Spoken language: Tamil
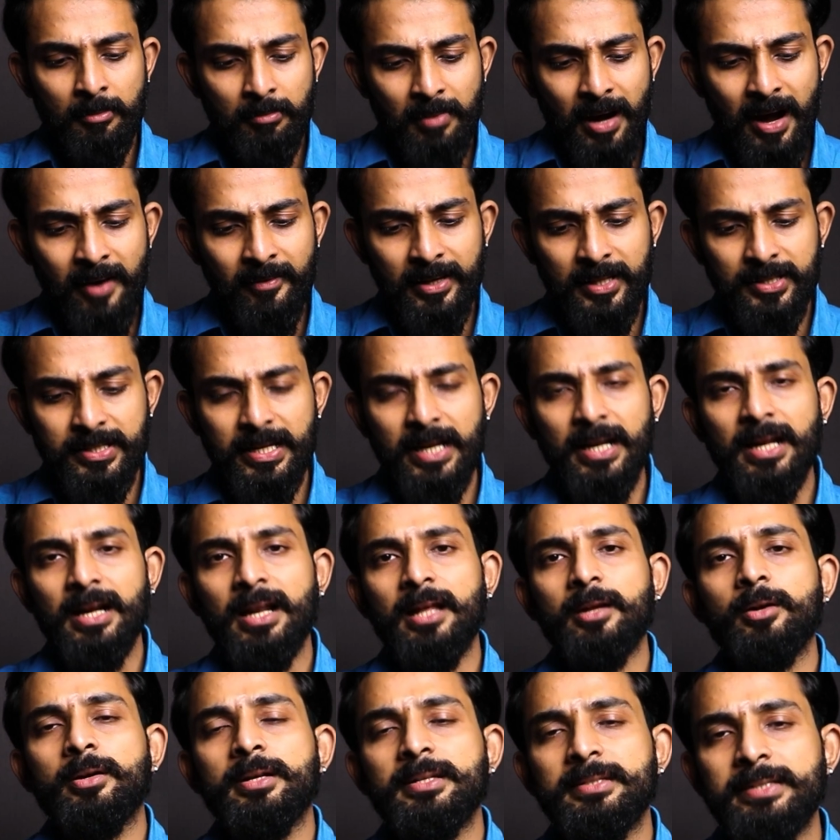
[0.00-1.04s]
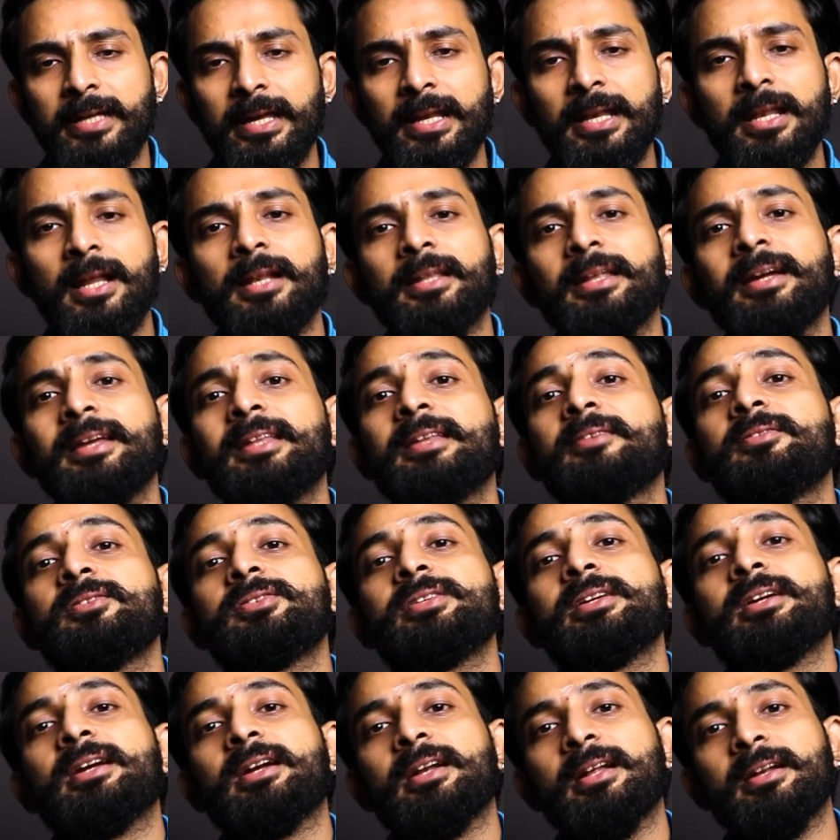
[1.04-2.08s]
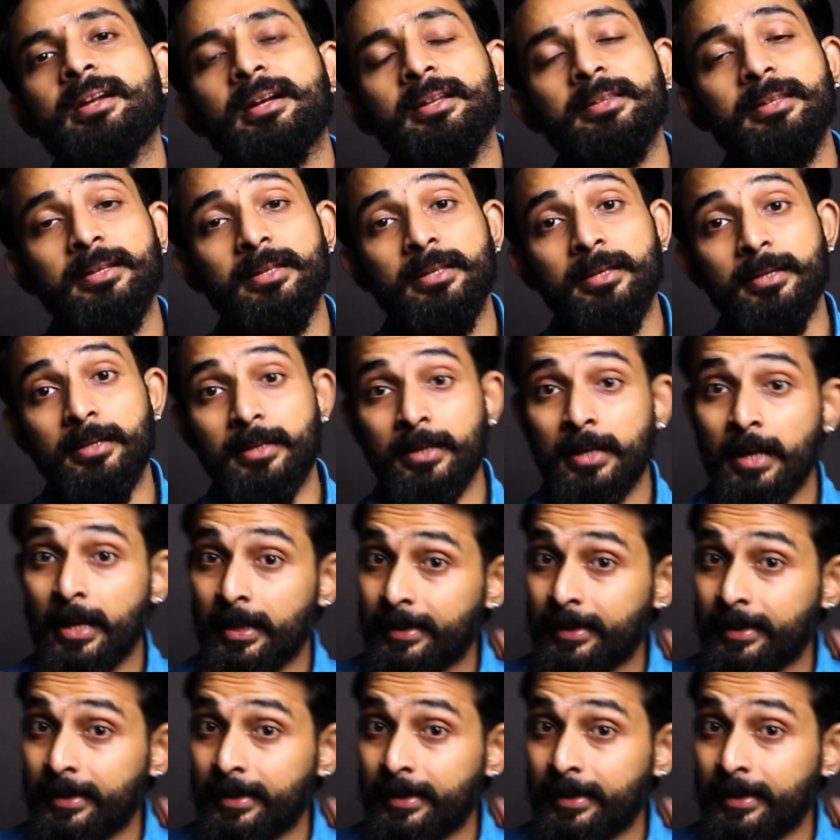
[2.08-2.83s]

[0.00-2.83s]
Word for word: மாவட்ட செயலாளரோட செயல்னால் தான் இந்த விஷயங்கள்லாம் நடந்திருக்கு